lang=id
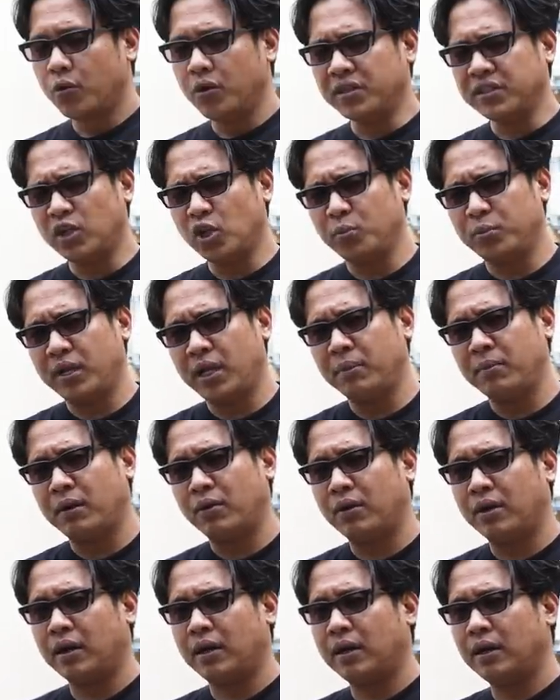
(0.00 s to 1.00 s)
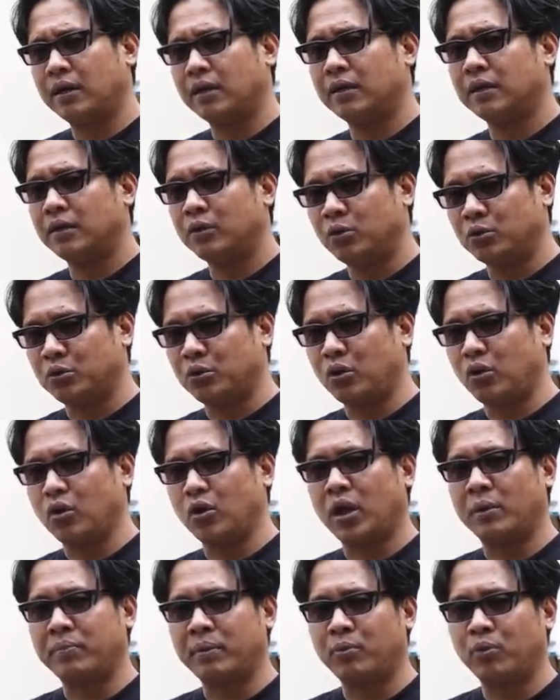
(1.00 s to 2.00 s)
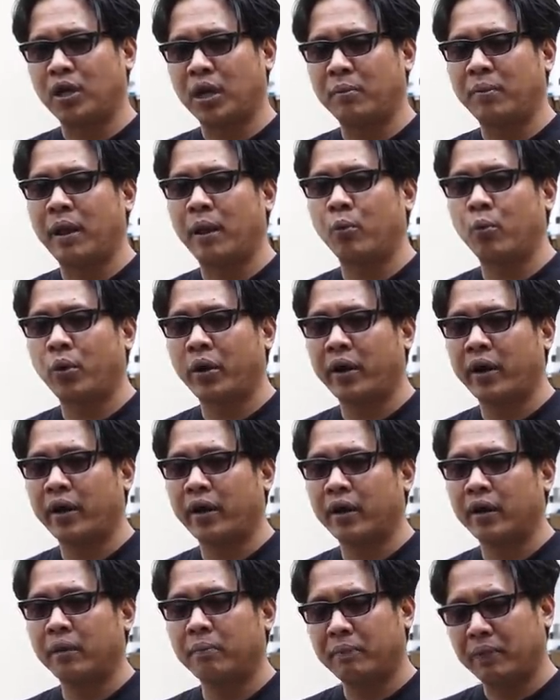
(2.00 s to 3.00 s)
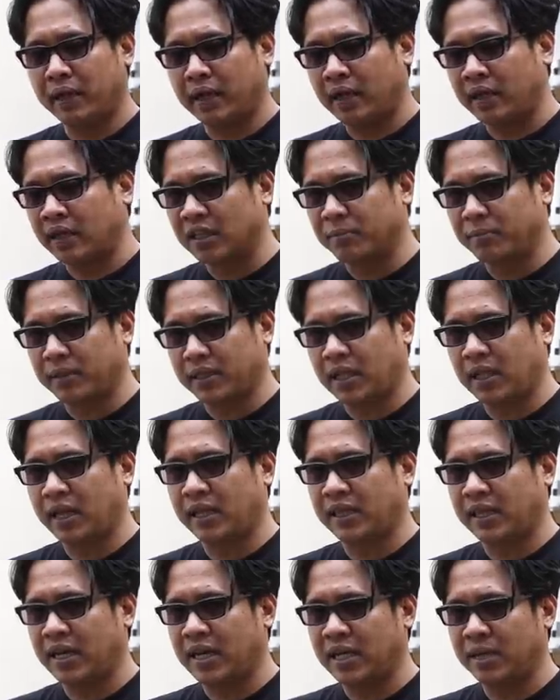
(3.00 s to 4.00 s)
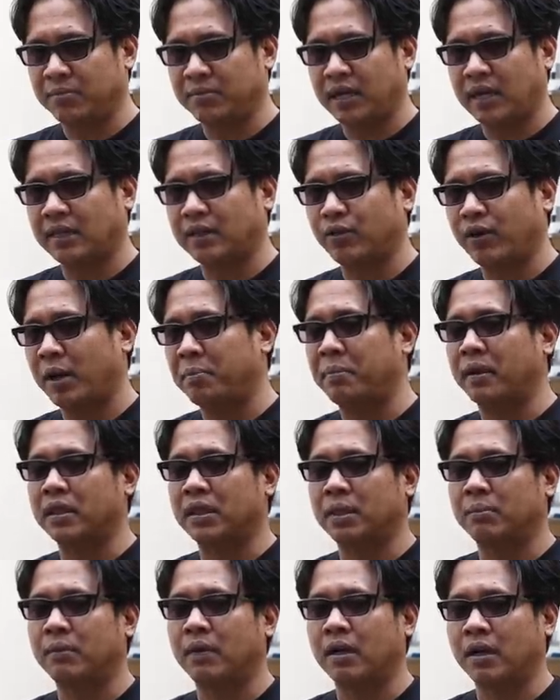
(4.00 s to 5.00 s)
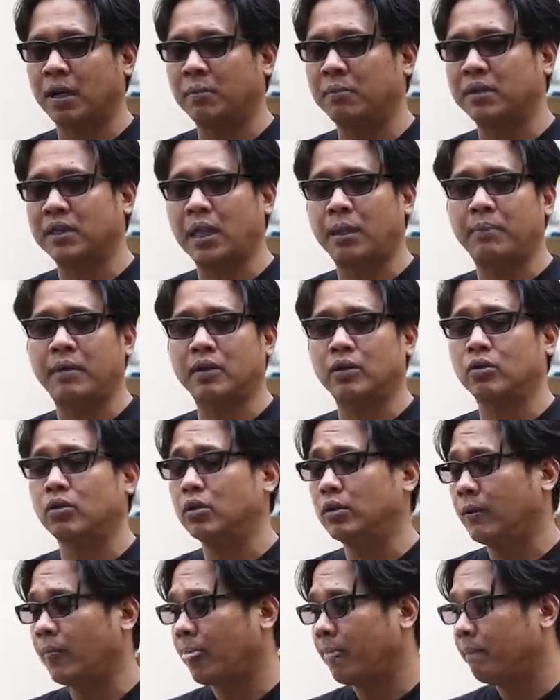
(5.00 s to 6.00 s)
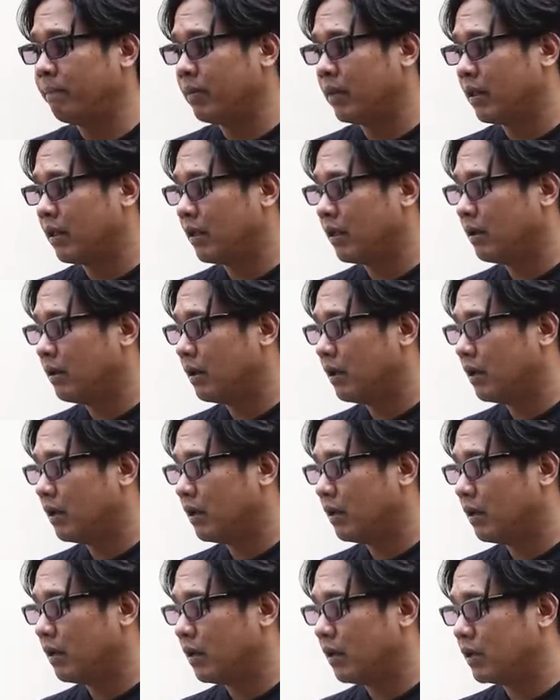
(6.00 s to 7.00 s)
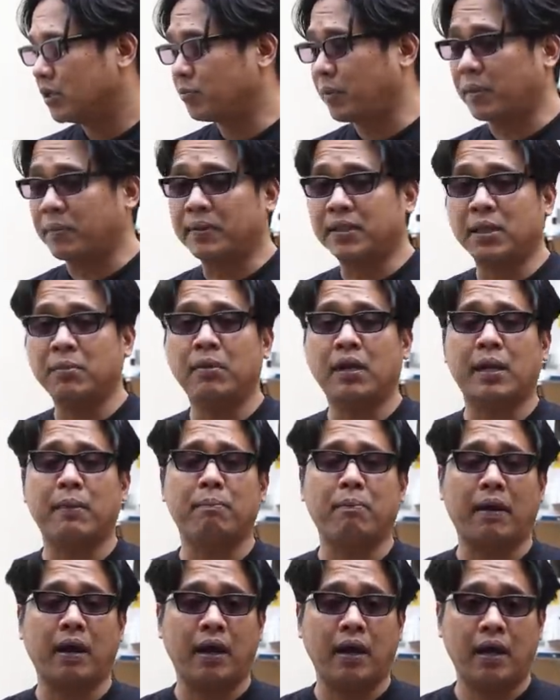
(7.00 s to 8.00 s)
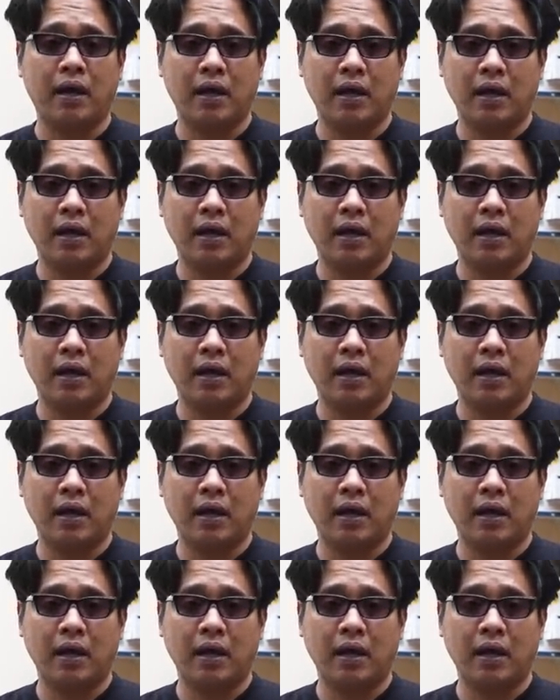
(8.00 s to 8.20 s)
gue selalu bilang bahwa untuk lo yang pemula BMW pilihan yang tepat lah ya 36 atau ya, e 46 karena yang pertama tuh spare partnya melimpah